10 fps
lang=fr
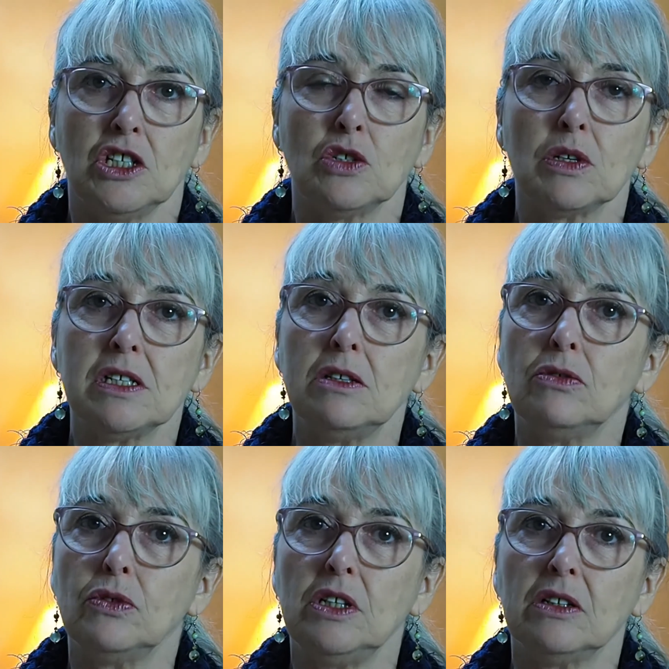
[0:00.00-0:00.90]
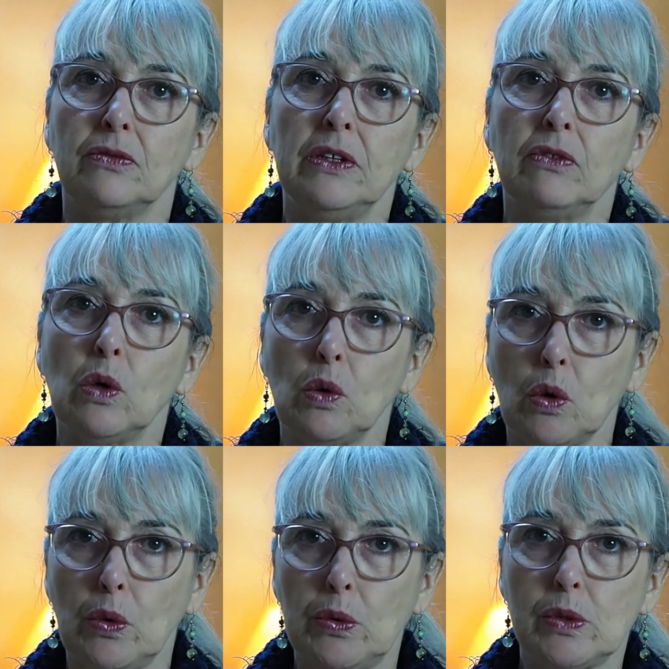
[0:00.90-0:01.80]
J'ai choisi de venir vivre en
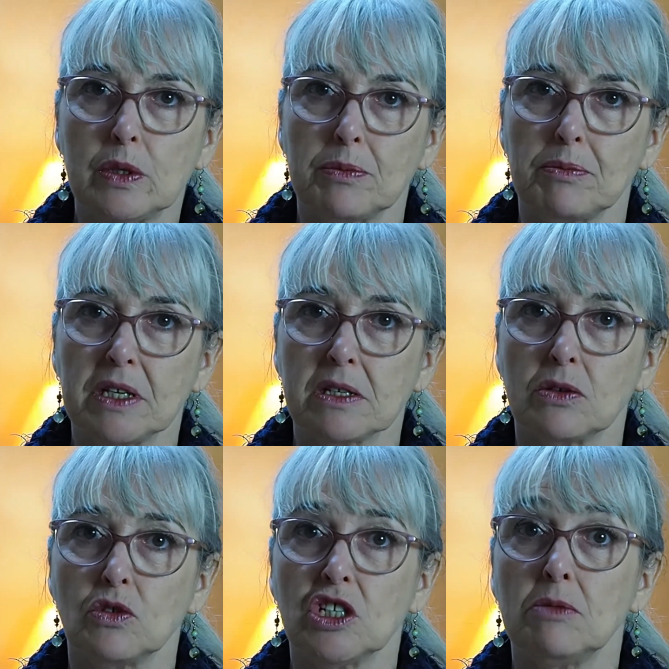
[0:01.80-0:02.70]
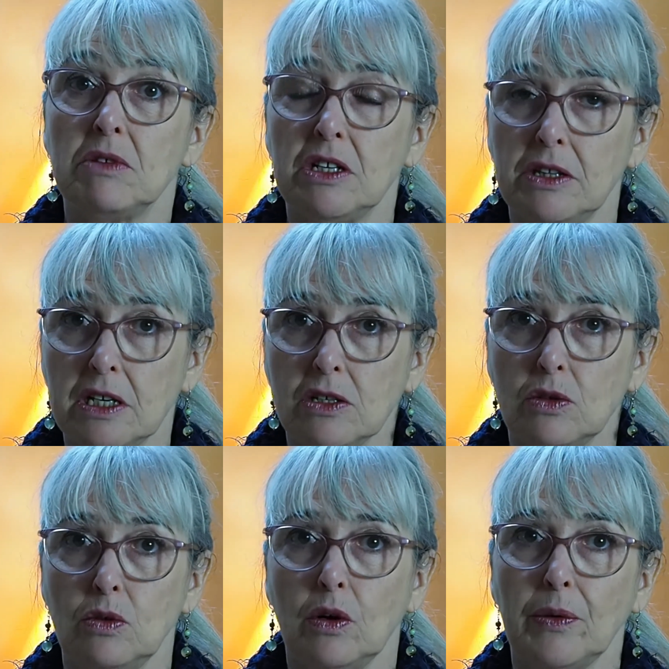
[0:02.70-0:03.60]
Creuse parce que j'aime la
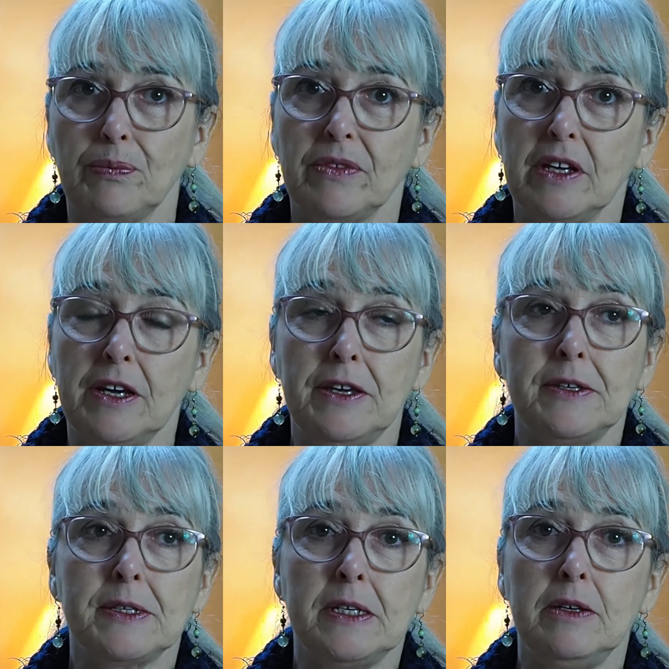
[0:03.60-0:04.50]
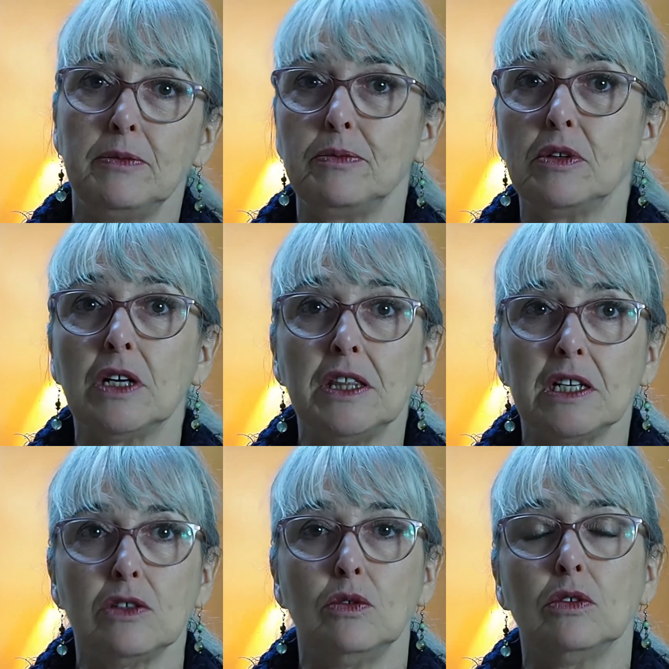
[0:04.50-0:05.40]
nature. Et ici, pour la
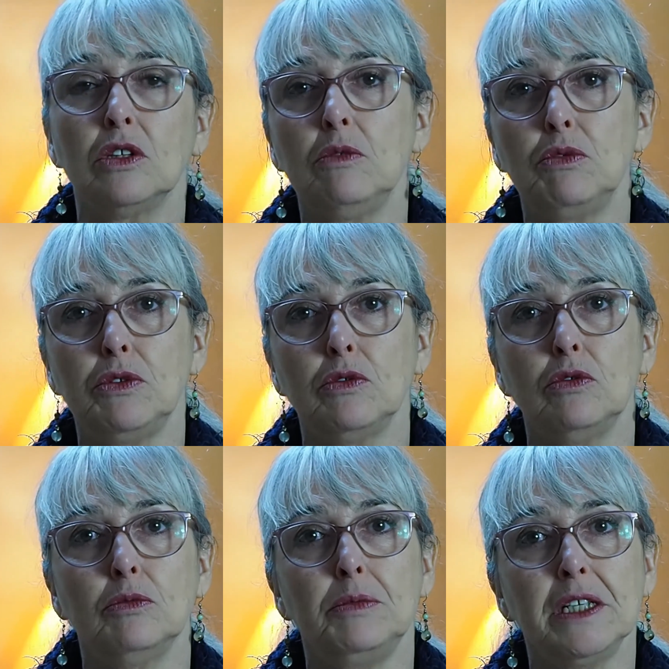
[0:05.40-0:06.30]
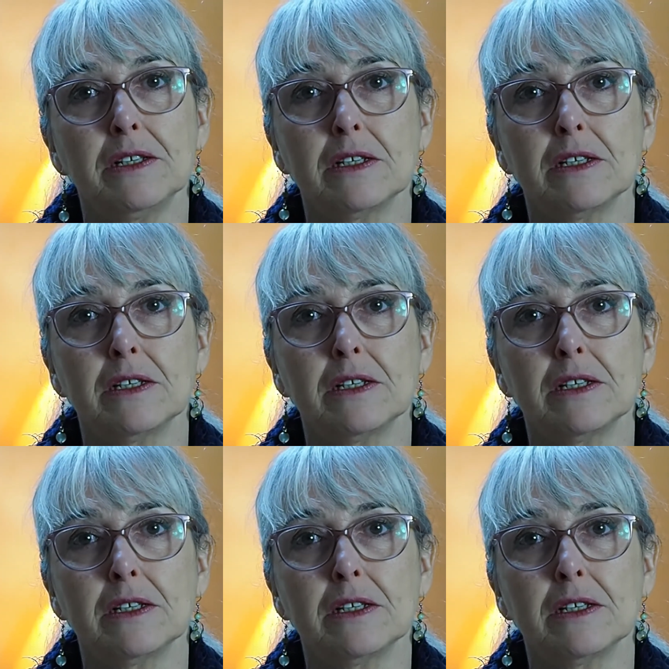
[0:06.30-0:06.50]
nature, on est plutôt bien